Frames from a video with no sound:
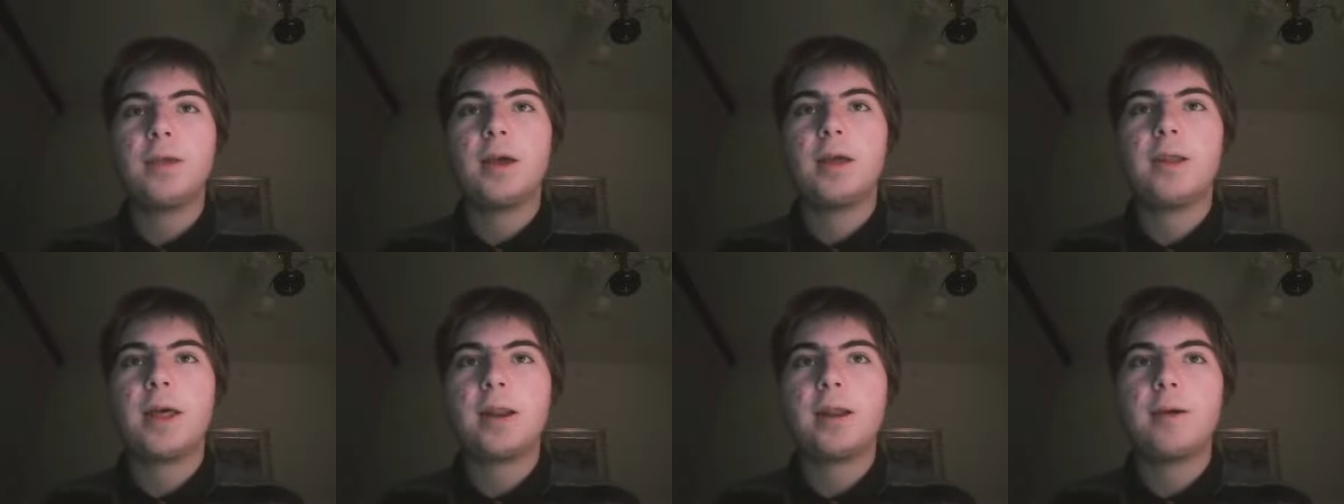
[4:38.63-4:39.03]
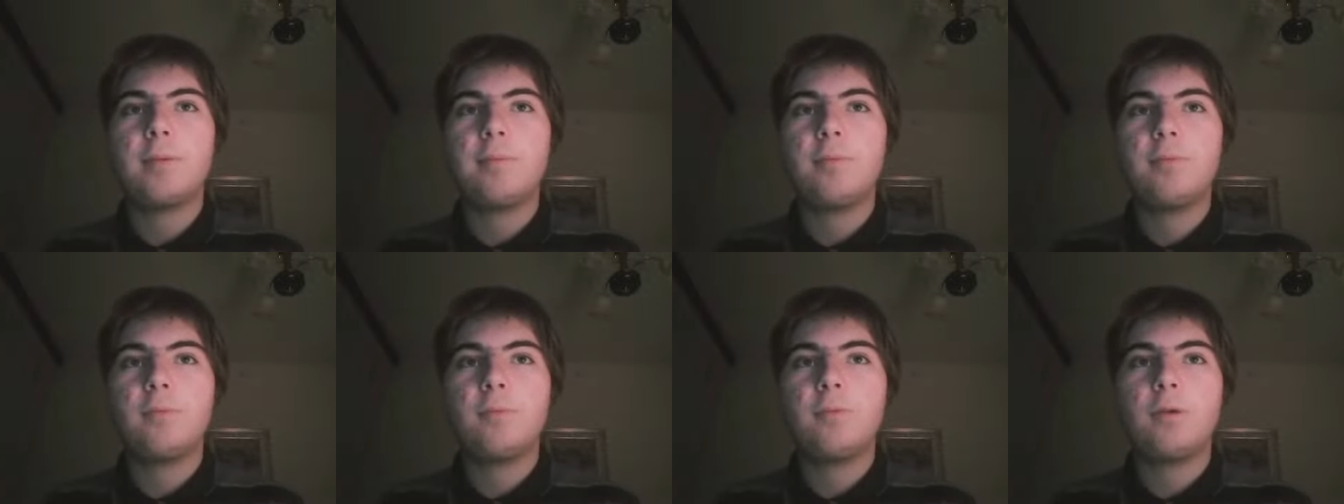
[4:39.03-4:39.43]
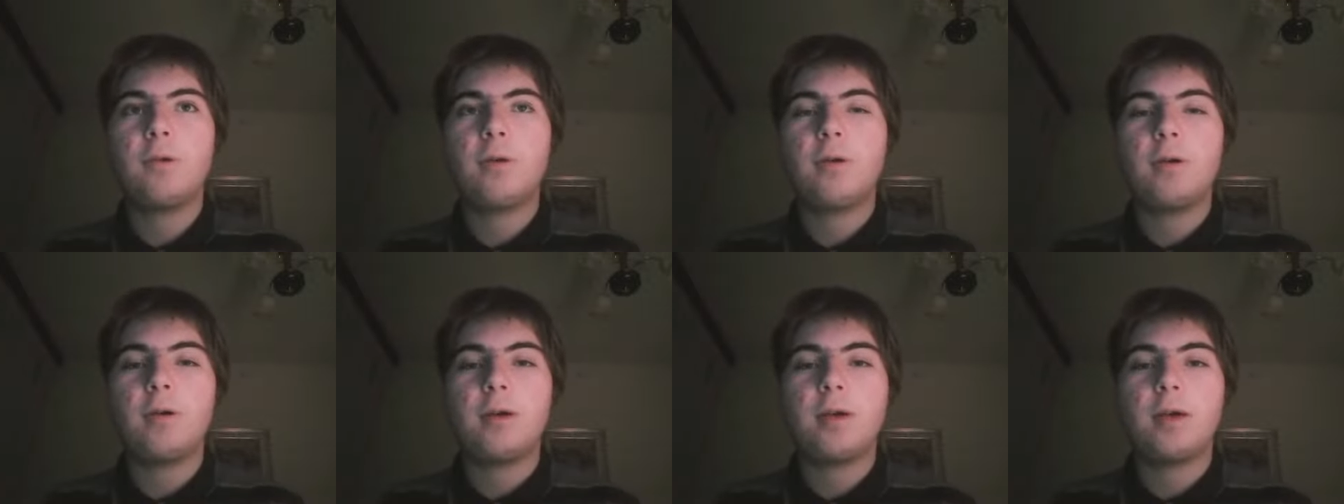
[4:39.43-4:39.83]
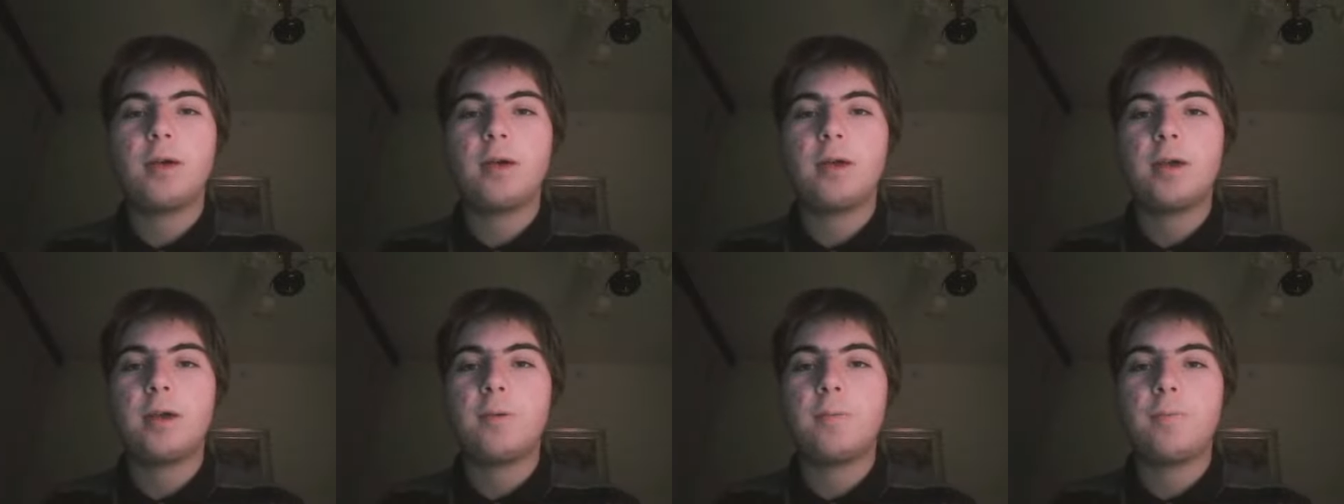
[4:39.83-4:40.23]
andare appunto
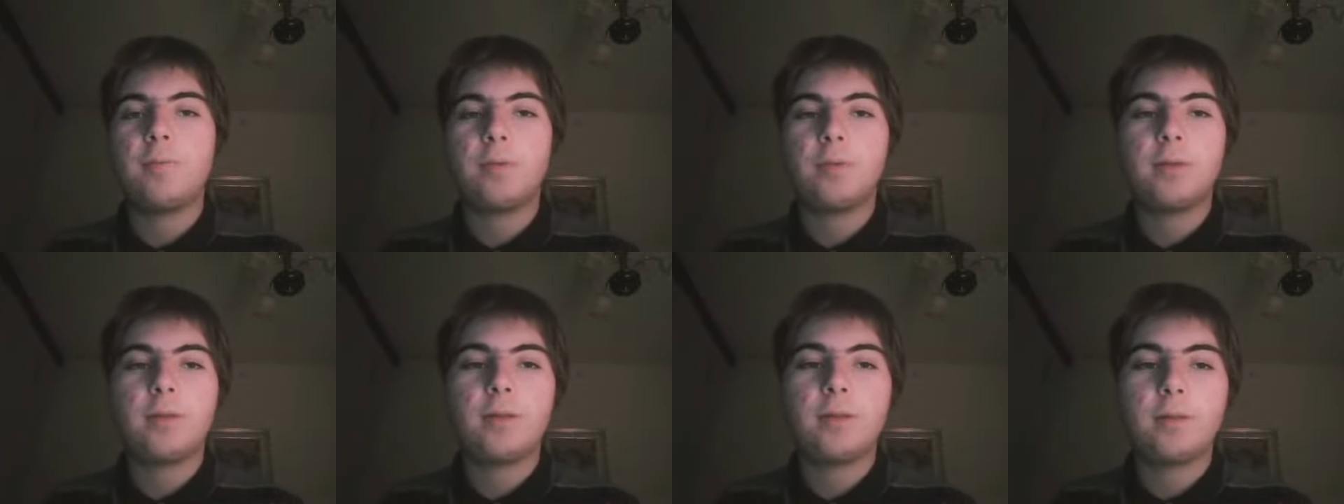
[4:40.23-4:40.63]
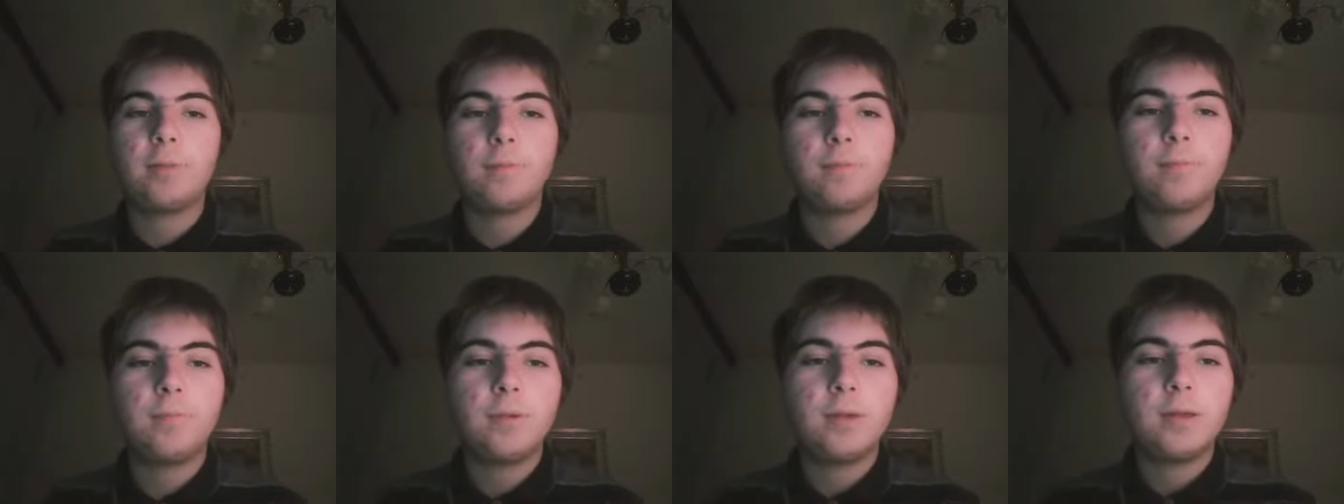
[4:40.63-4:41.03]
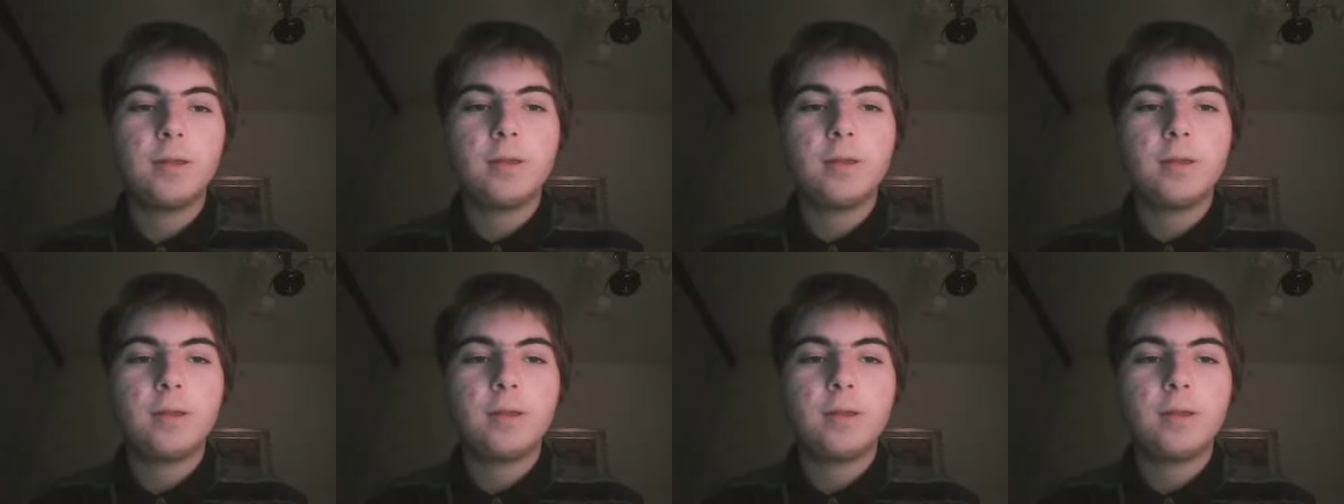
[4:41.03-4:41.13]
ehm,